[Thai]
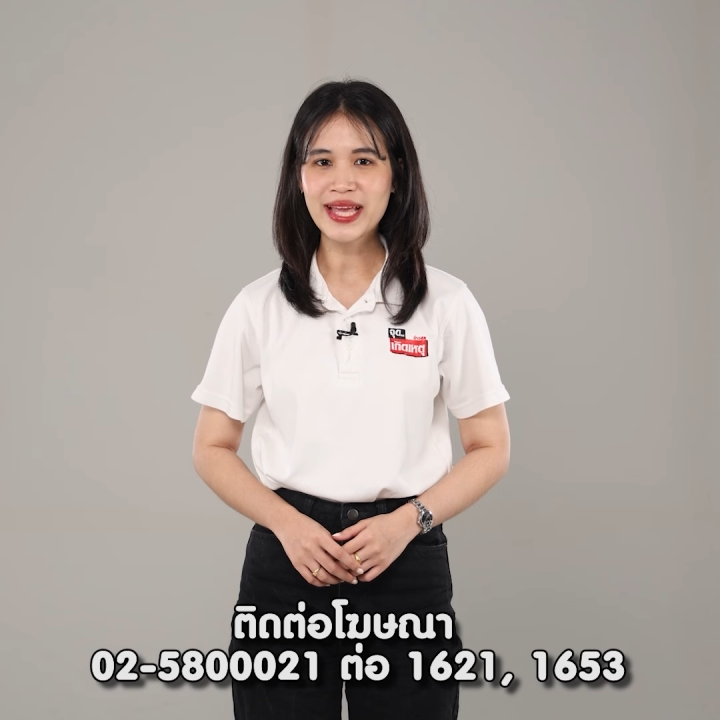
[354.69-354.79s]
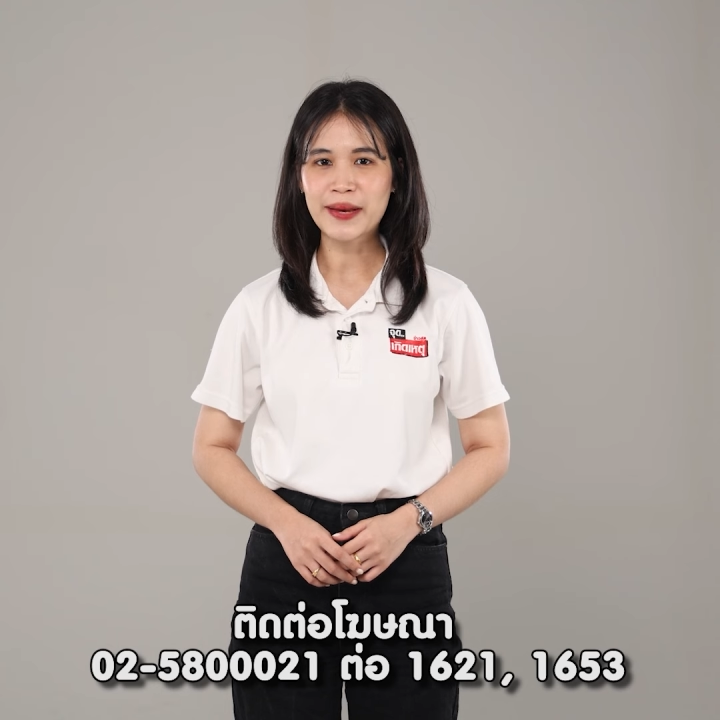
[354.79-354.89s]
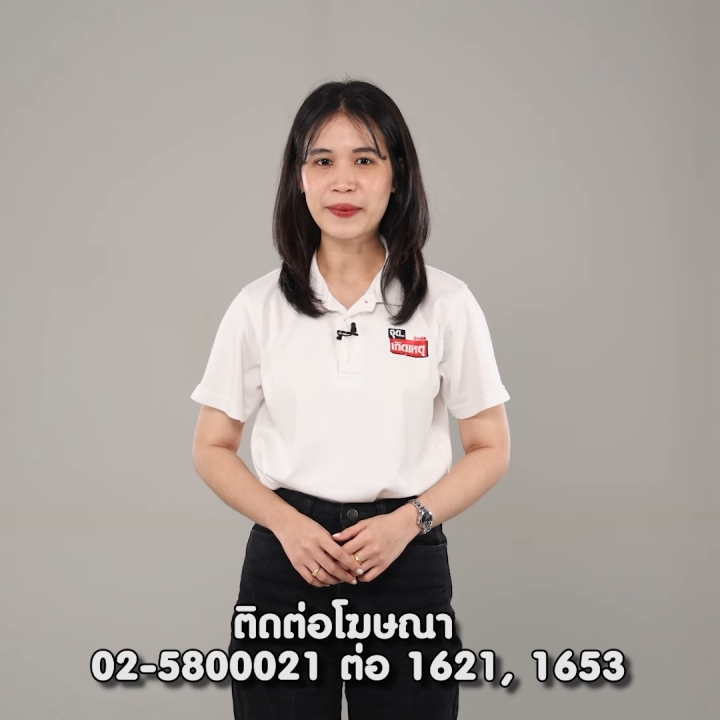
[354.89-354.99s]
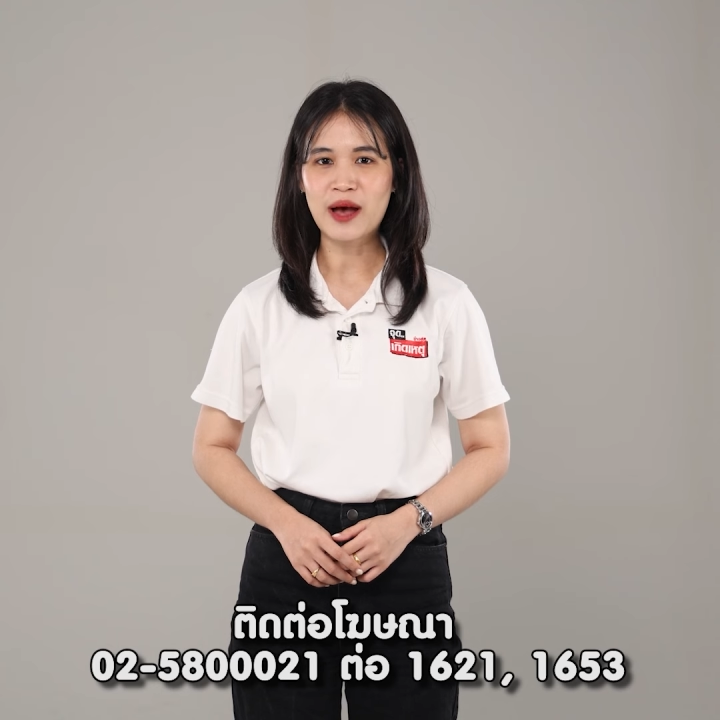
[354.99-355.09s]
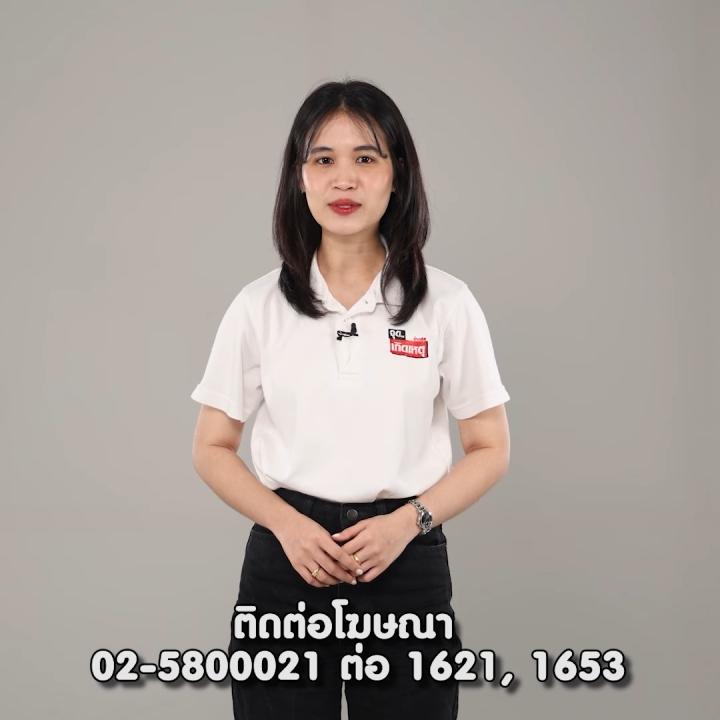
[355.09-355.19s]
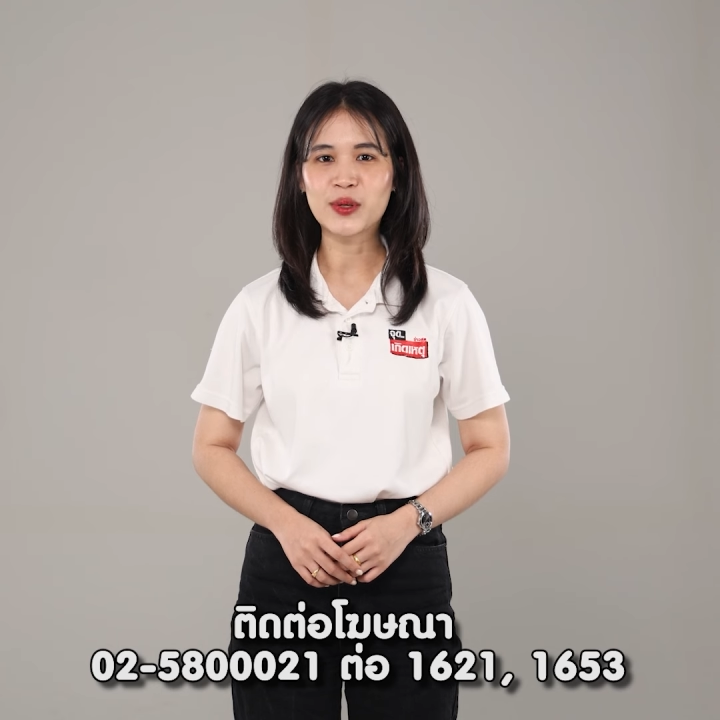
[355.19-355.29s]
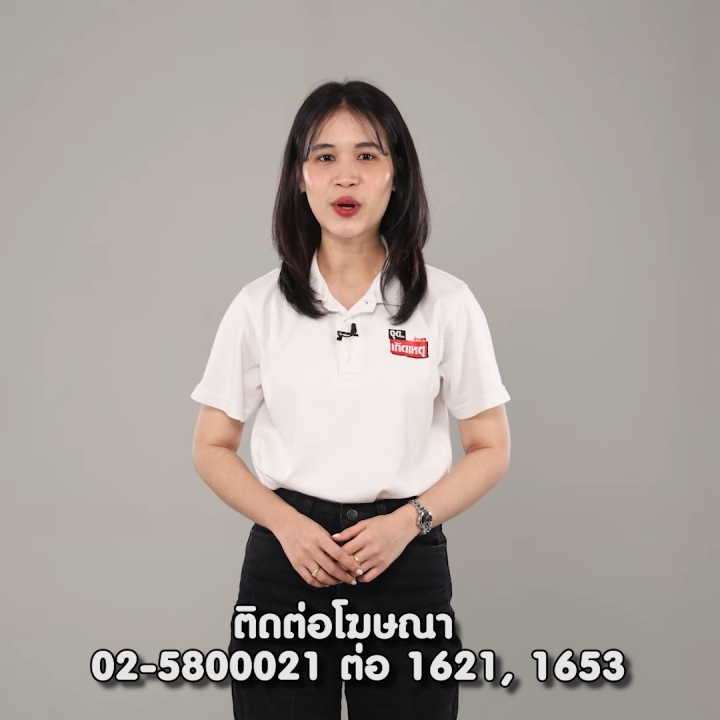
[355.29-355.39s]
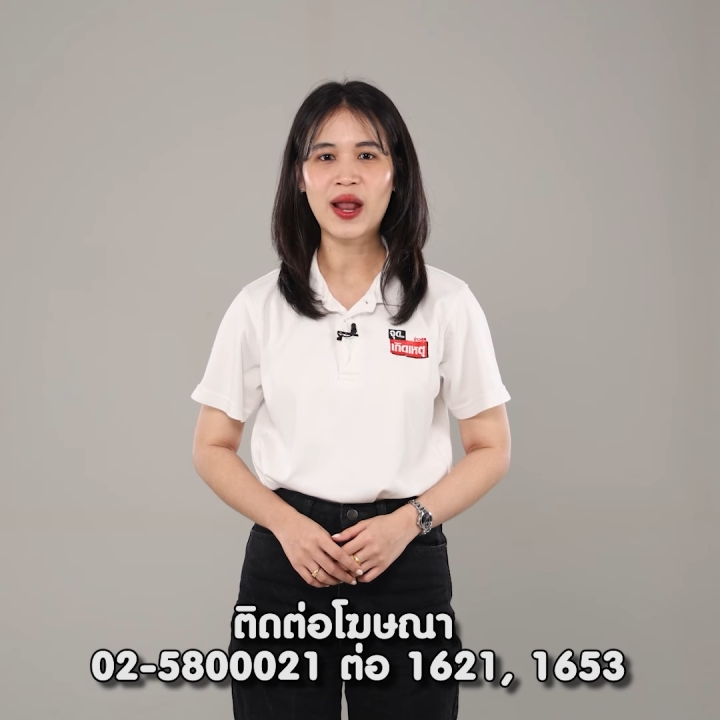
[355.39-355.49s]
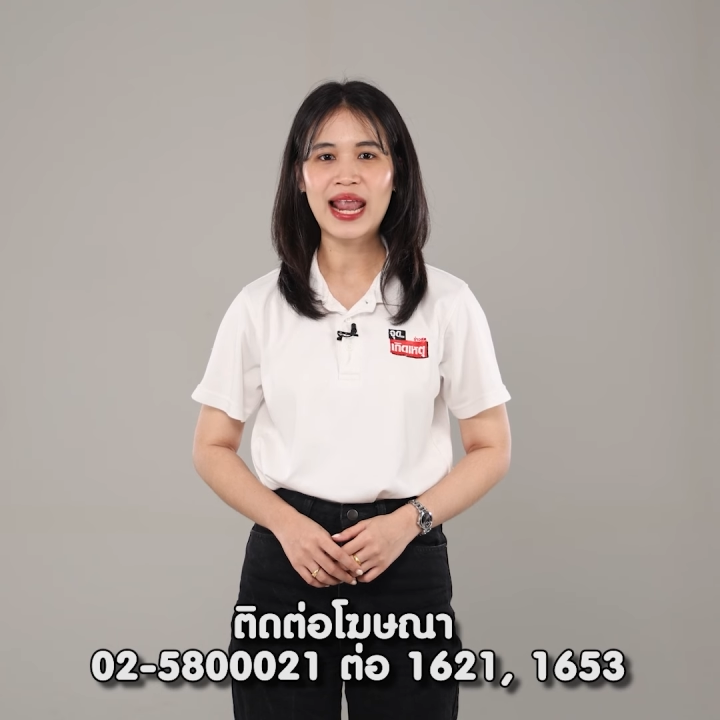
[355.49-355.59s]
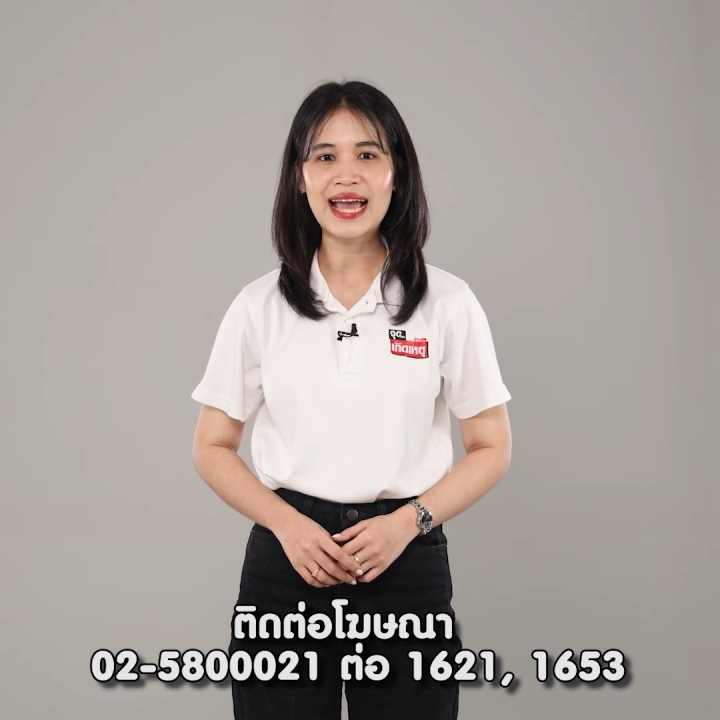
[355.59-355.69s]
กับข่าวสด
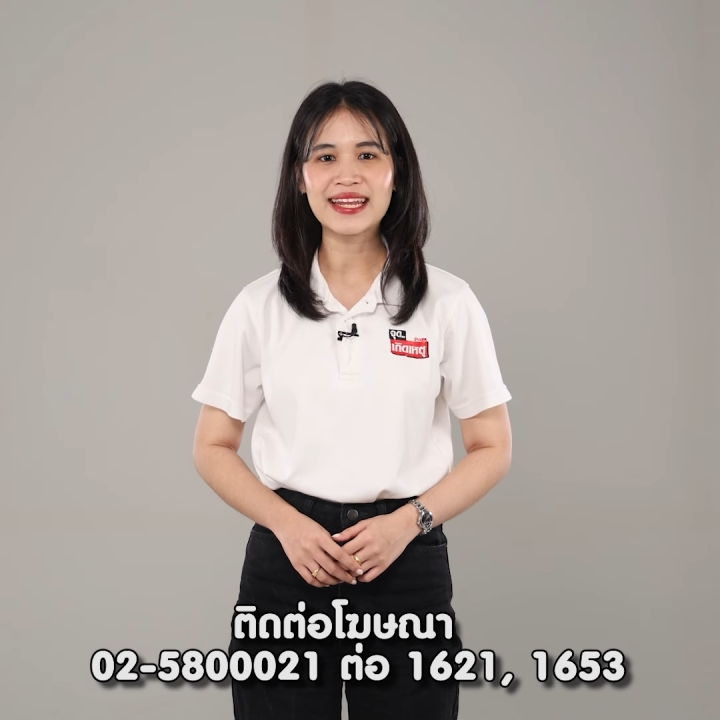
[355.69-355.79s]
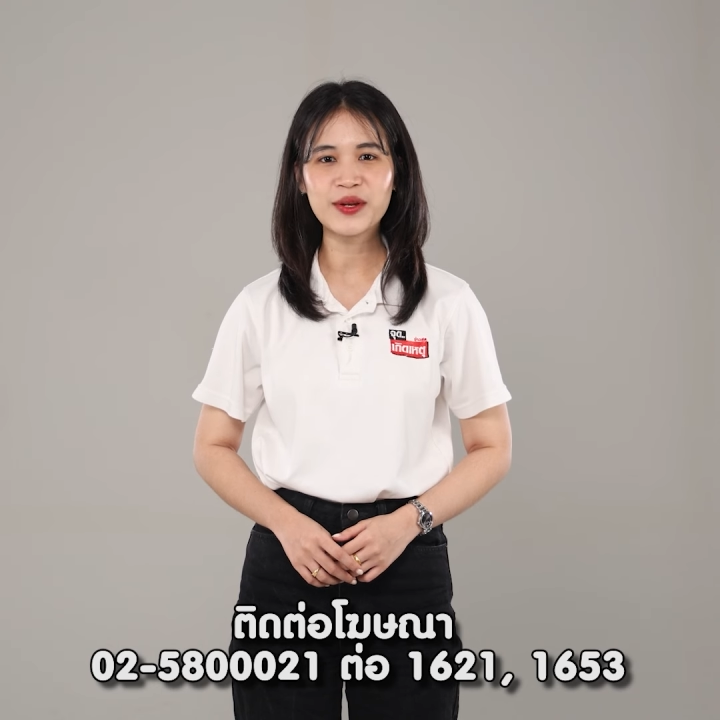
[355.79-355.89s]
ออนไลน์ได้